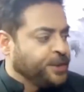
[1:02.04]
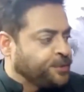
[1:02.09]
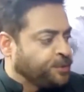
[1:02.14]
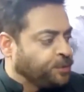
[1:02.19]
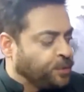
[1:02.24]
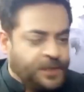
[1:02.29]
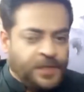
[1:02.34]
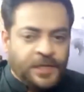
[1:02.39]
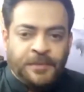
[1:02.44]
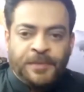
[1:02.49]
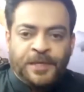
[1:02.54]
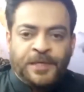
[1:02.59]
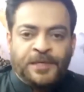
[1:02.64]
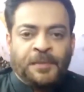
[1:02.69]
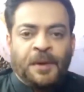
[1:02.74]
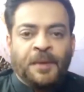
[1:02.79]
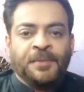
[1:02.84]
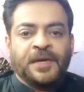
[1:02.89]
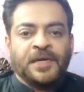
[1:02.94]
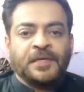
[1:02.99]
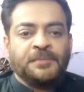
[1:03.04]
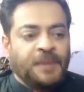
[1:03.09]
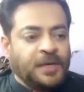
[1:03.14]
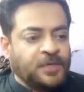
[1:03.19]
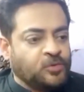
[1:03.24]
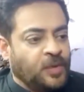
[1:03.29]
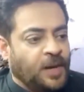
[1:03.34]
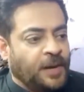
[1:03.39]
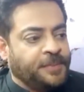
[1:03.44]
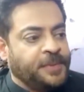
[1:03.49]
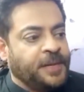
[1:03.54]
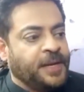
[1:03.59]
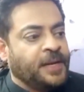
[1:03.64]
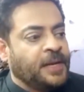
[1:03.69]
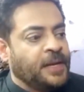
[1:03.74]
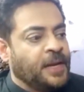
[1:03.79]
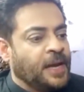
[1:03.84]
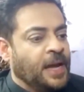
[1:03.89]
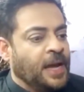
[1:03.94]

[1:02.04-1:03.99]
इस मुल्क के लिए मेरी तमाम खिदमत को आपने